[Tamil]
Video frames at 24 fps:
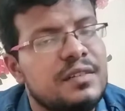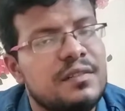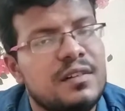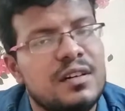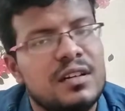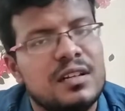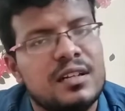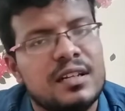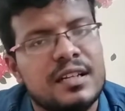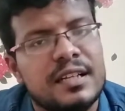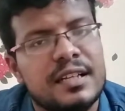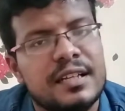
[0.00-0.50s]

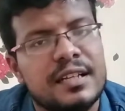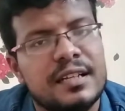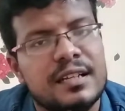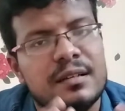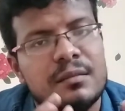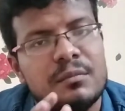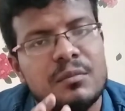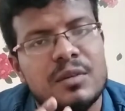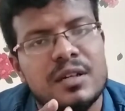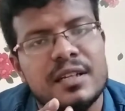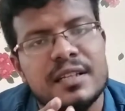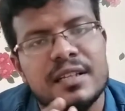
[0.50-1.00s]
நிவாரண
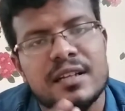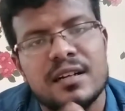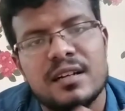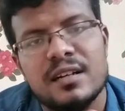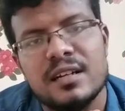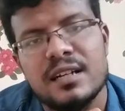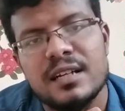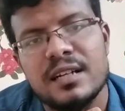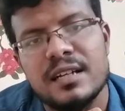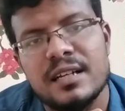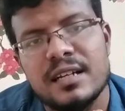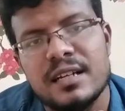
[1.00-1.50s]

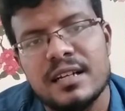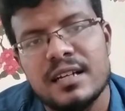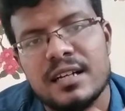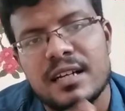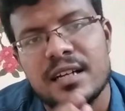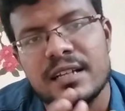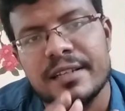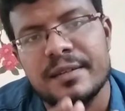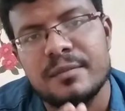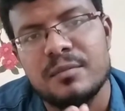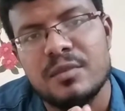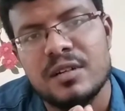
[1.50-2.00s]
பலியாக
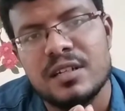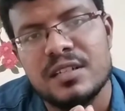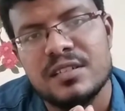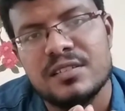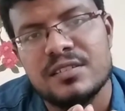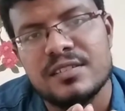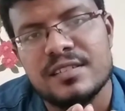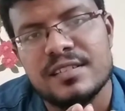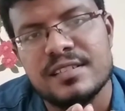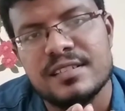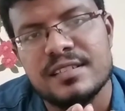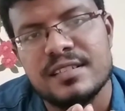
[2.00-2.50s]
அதை பலி
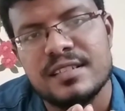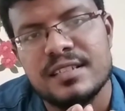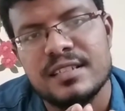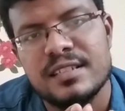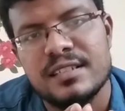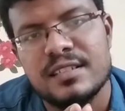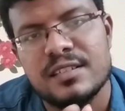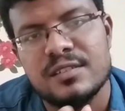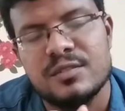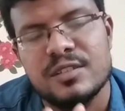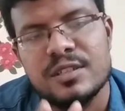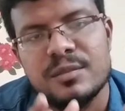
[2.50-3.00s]
செலுத்தி
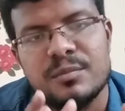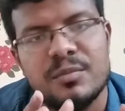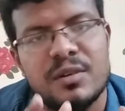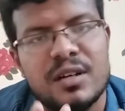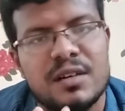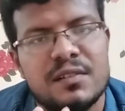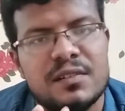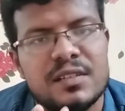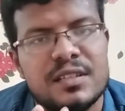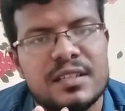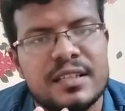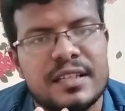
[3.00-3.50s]
தன்னுடைய
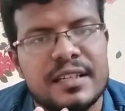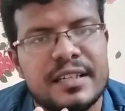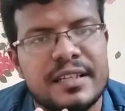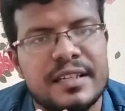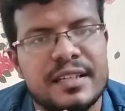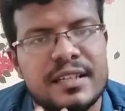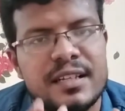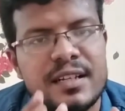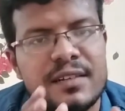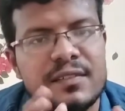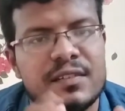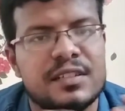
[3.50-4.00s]
பாவத்தை
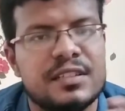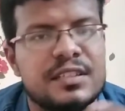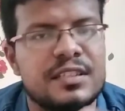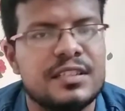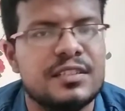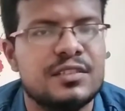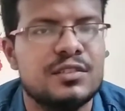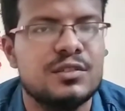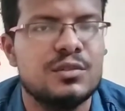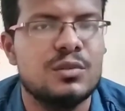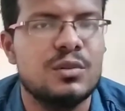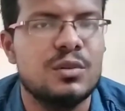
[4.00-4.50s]
அவன்
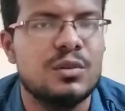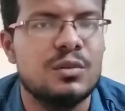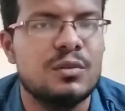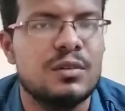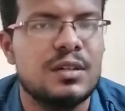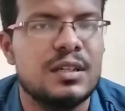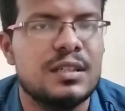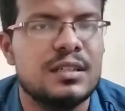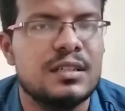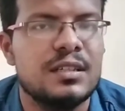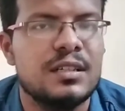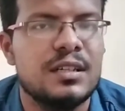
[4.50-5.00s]
தீர்த்து
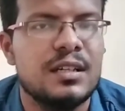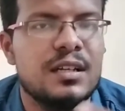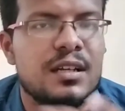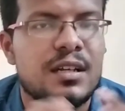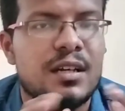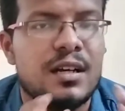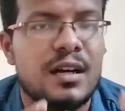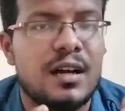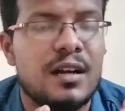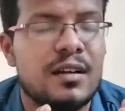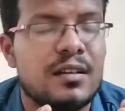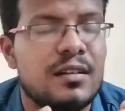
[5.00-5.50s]
கொள்வான்
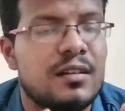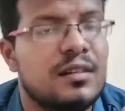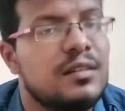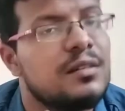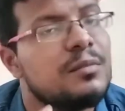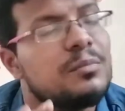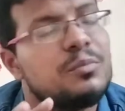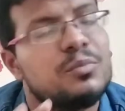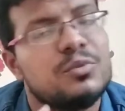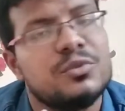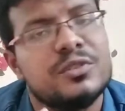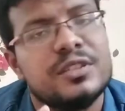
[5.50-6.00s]
ஆனால்
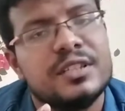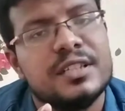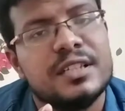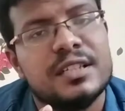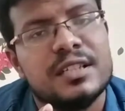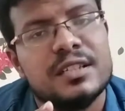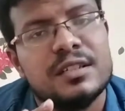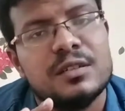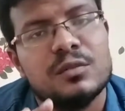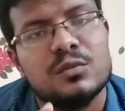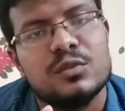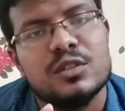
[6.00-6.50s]
புதிய
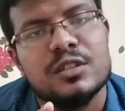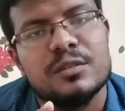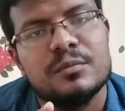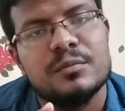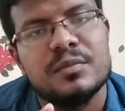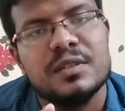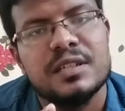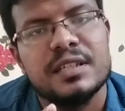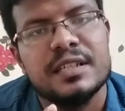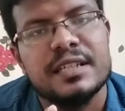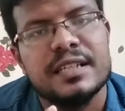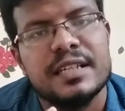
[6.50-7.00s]

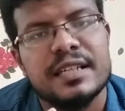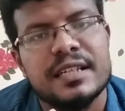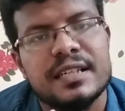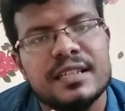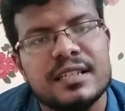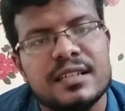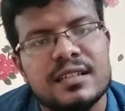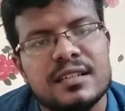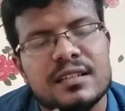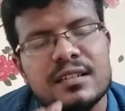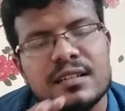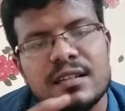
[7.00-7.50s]

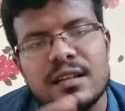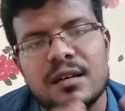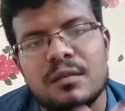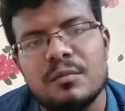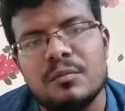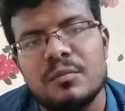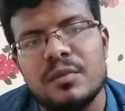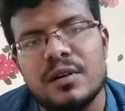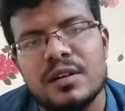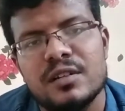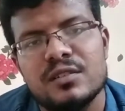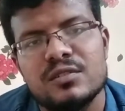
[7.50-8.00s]
உடன்படிக்கையில் நாம்
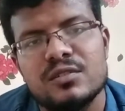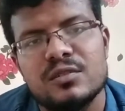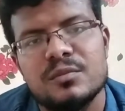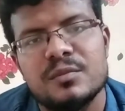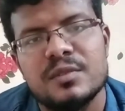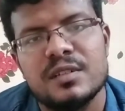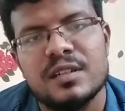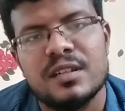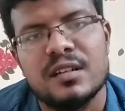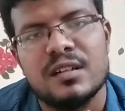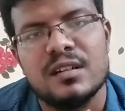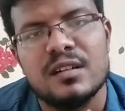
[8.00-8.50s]
பார்த்தோம்
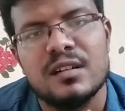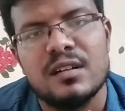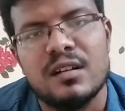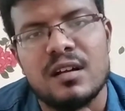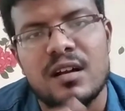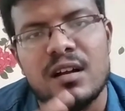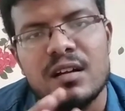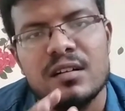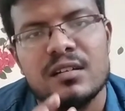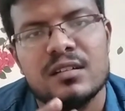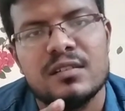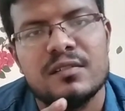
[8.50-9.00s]
என்றால்
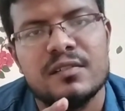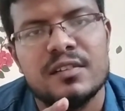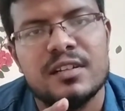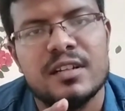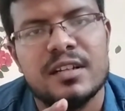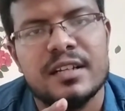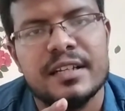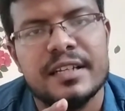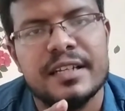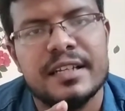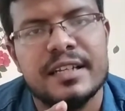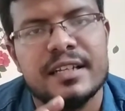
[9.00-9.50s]

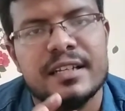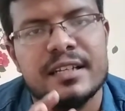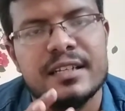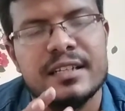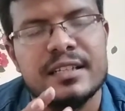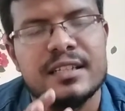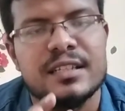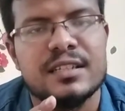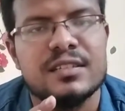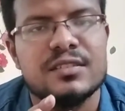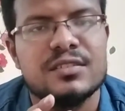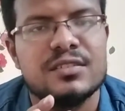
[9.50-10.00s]
ஆண்டவராகிய
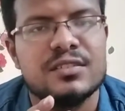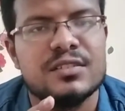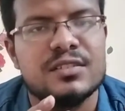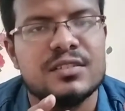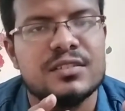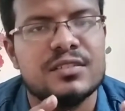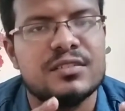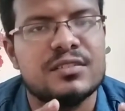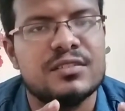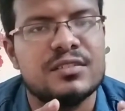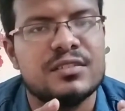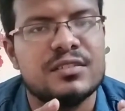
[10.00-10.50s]
இயேசு
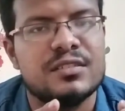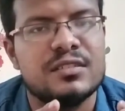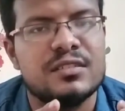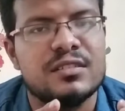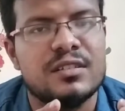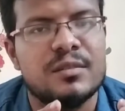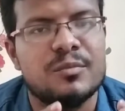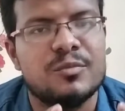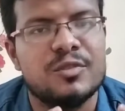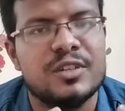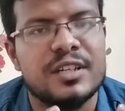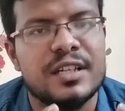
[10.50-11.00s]
கிறிஸ்து
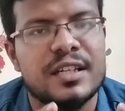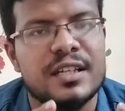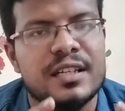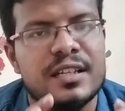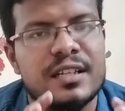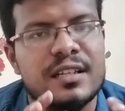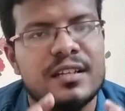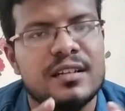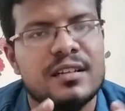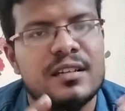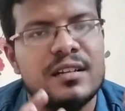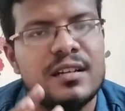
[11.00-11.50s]
நம்முடைய
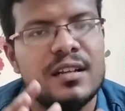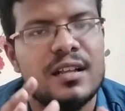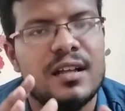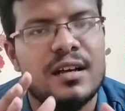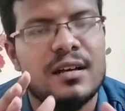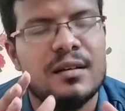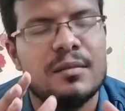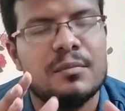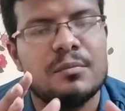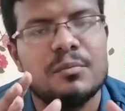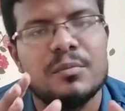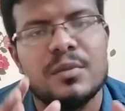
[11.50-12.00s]
எல்லா
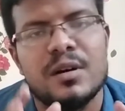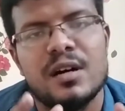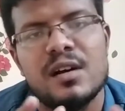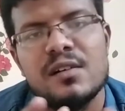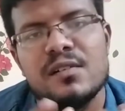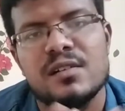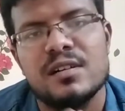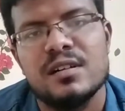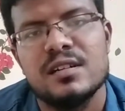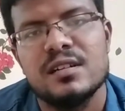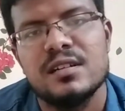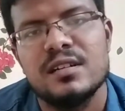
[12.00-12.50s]

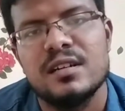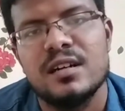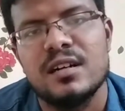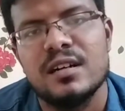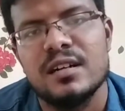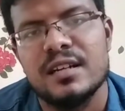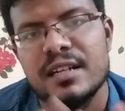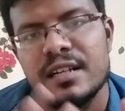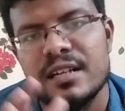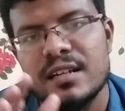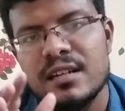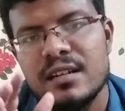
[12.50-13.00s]
பாவங்களுக்காக
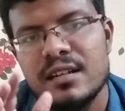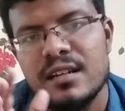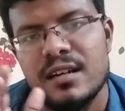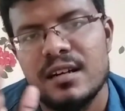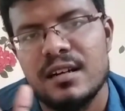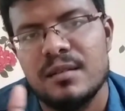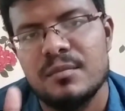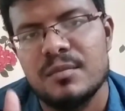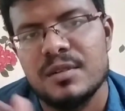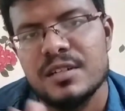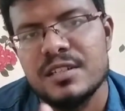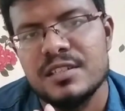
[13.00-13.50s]
எல்லா
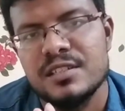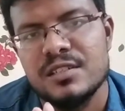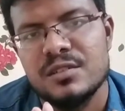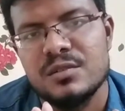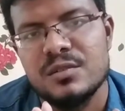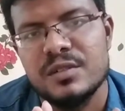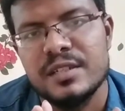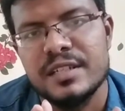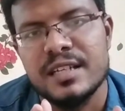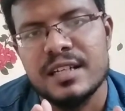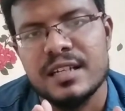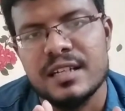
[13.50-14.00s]

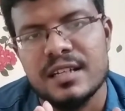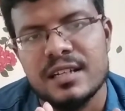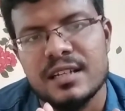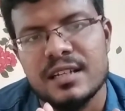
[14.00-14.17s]
மனிதருடைய